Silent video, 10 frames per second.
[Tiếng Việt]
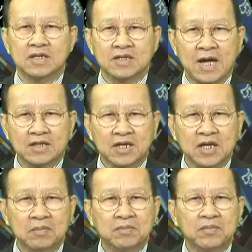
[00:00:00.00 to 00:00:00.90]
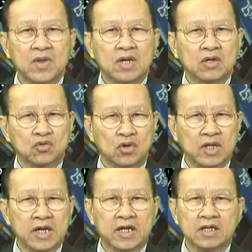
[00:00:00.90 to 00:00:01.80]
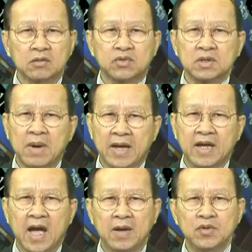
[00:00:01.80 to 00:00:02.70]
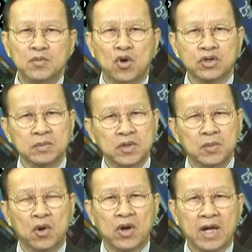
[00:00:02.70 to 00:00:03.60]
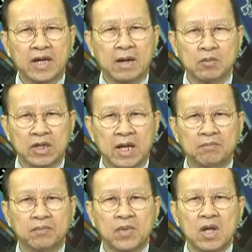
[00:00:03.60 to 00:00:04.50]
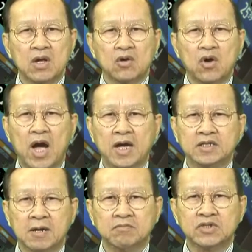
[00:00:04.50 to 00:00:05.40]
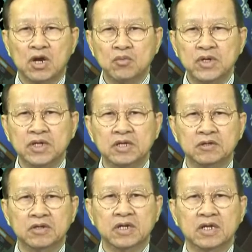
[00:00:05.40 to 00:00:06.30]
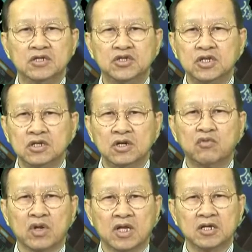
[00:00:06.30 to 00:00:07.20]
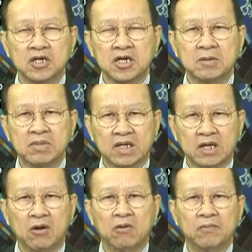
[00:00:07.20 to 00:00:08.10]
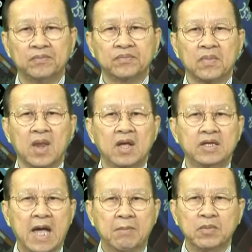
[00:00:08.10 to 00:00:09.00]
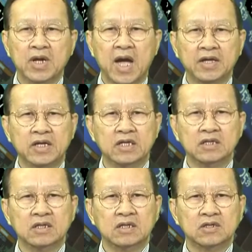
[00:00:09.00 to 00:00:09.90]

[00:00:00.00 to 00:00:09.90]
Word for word: Tình trạng thất nghiệp tuần lễ kết thúc thứ Bảy 21 tháng 11 2015 có 260.000 người xin hưởng quyền lợi thất nghiệp lần đầu, giảm 12.000